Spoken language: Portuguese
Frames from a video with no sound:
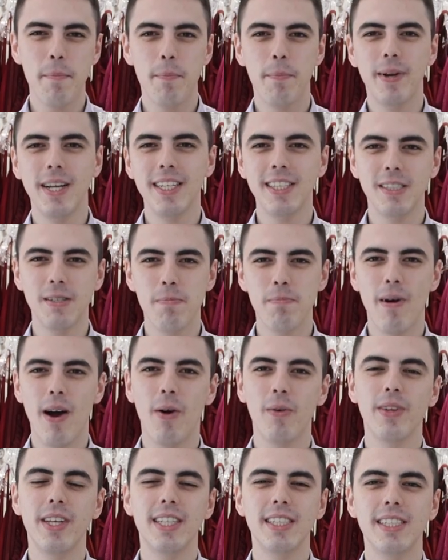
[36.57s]

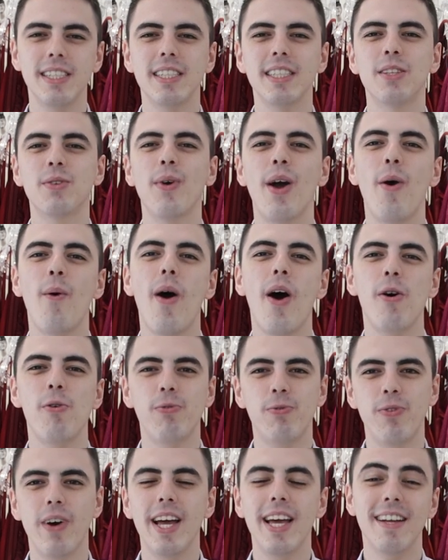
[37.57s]
principal desse ano é o
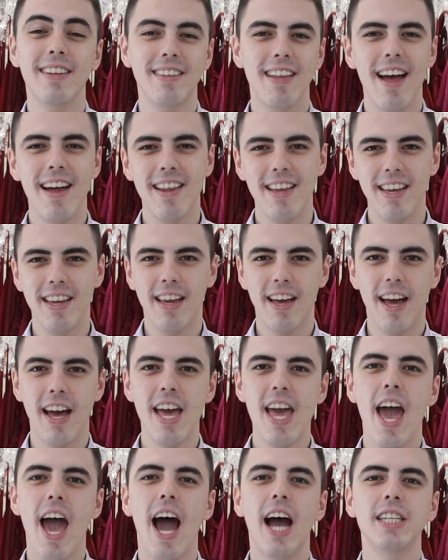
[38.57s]
alfaiataria.
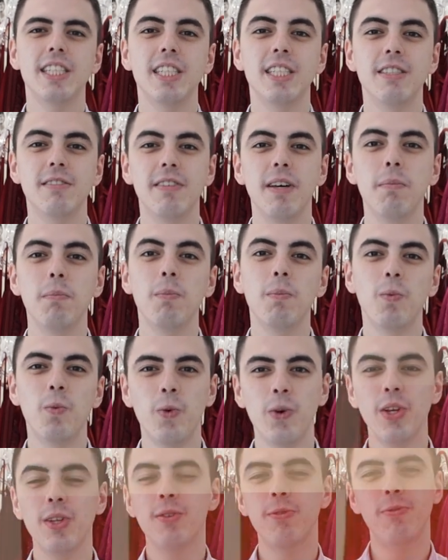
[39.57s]
A gente vê
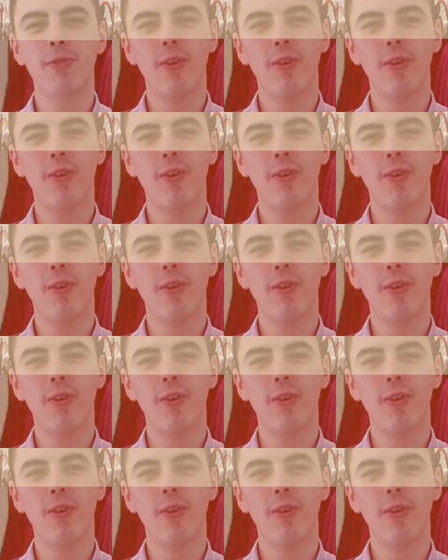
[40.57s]
muito